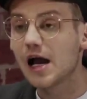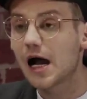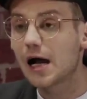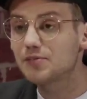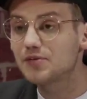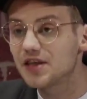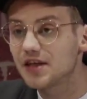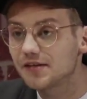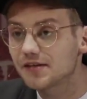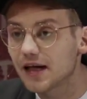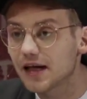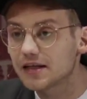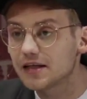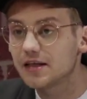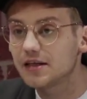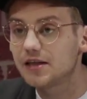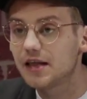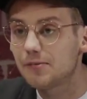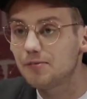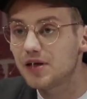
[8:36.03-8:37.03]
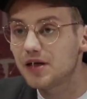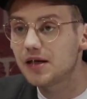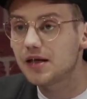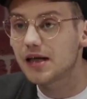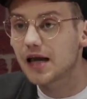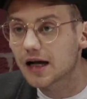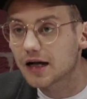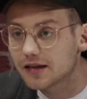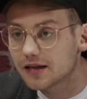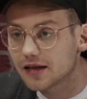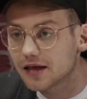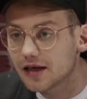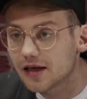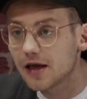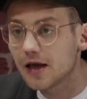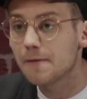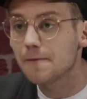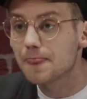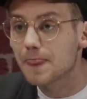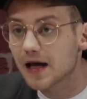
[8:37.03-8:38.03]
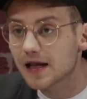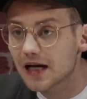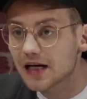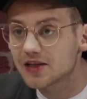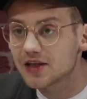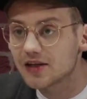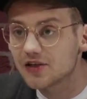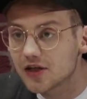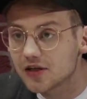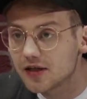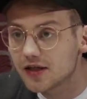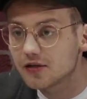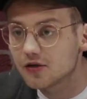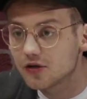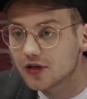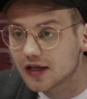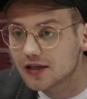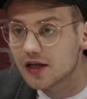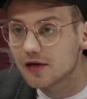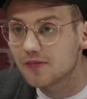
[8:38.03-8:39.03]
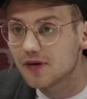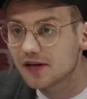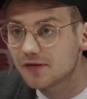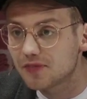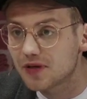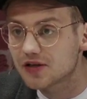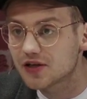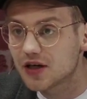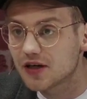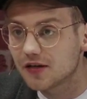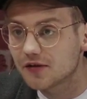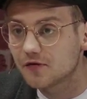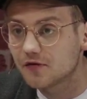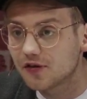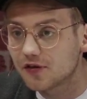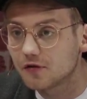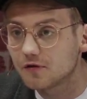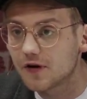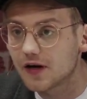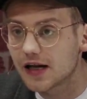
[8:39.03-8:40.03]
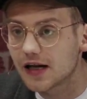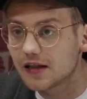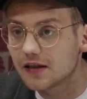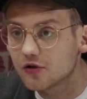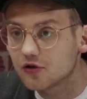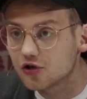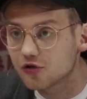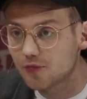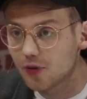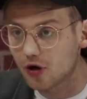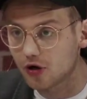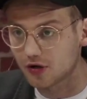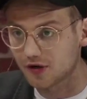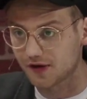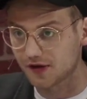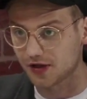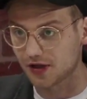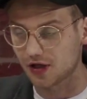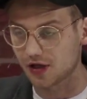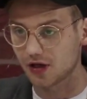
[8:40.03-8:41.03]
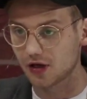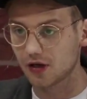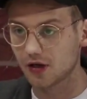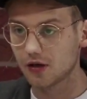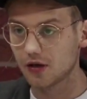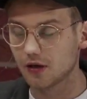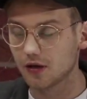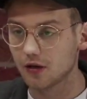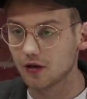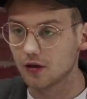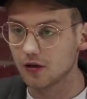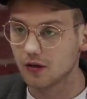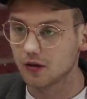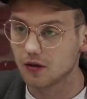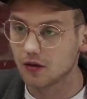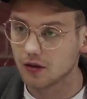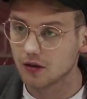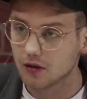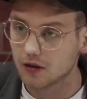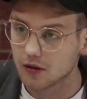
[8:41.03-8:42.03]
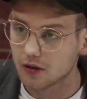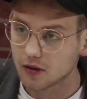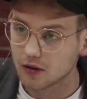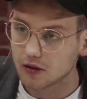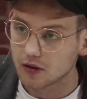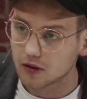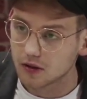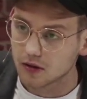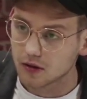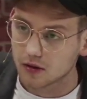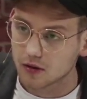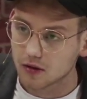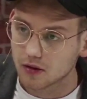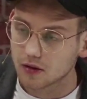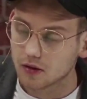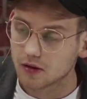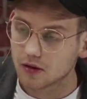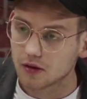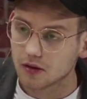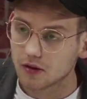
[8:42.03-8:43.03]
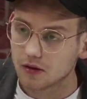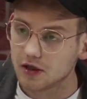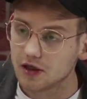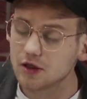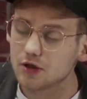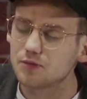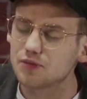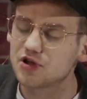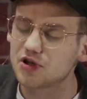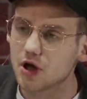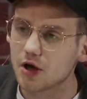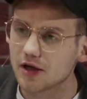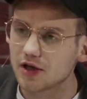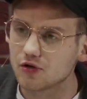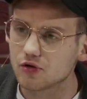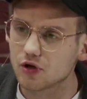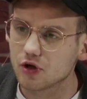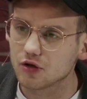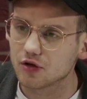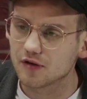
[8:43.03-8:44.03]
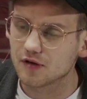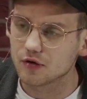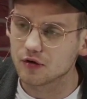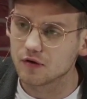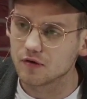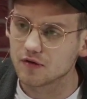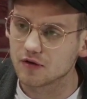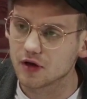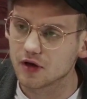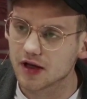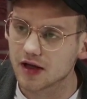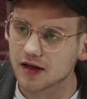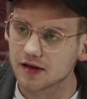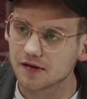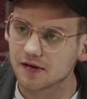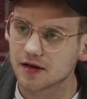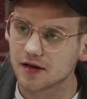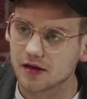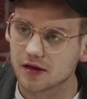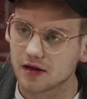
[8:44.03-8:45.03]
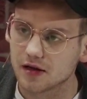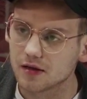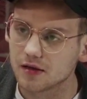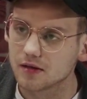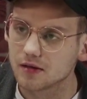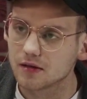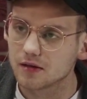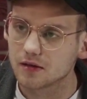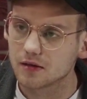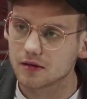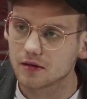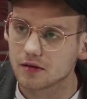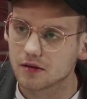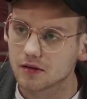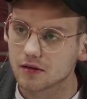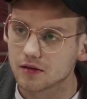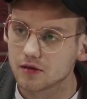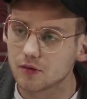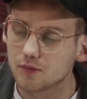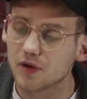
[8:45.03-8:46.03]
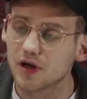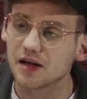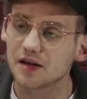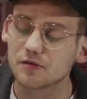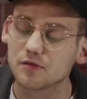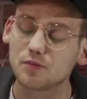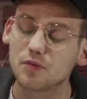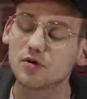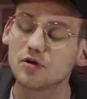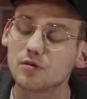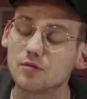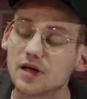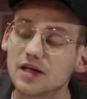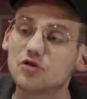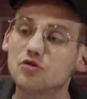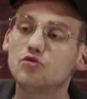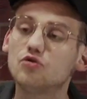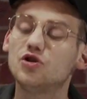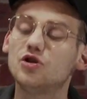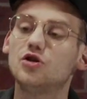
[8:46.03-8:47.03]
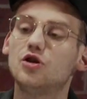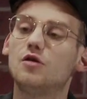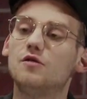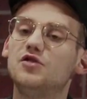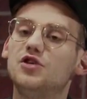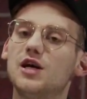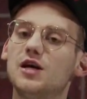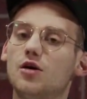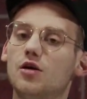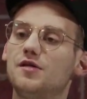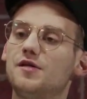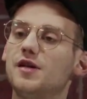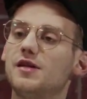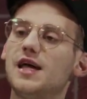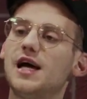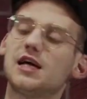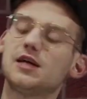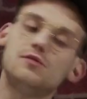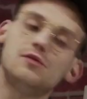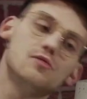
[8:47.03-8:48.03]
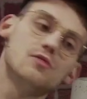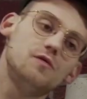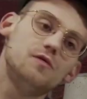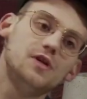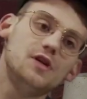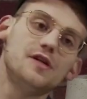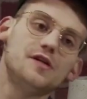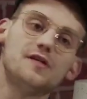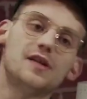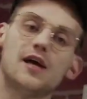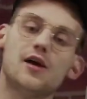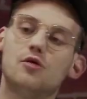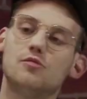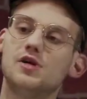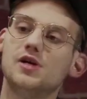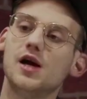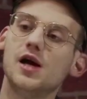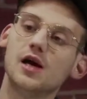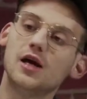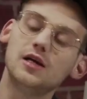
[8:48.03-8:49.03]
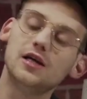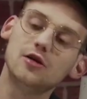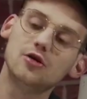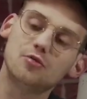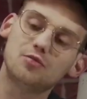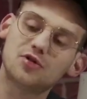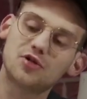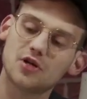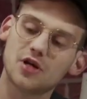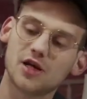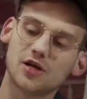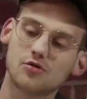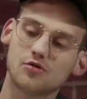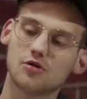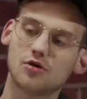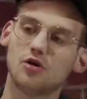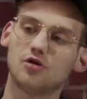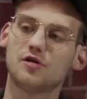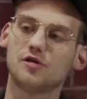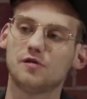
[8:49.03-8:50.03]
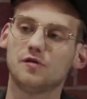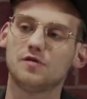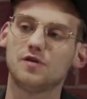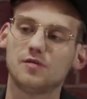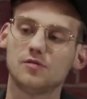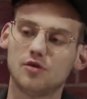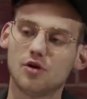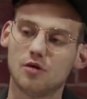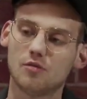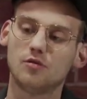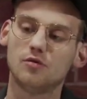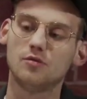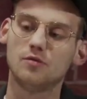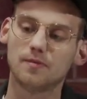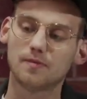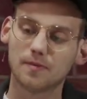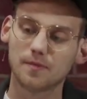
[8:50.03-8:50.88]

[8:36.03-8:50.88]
a przez takich debili jak ty a ja, a ja narażacie tylko na niebezpieczeństwo suwerenność Polski. Ale czemu nie lubisz obcych? Czemu ty... Ilu przyjąłeś uchodźców tolerancyjny? No powiedz, no masz duży dom w Zielonce, tak mi mówili znajomi. Ilu przyjąłeś uchodźców w tym domu?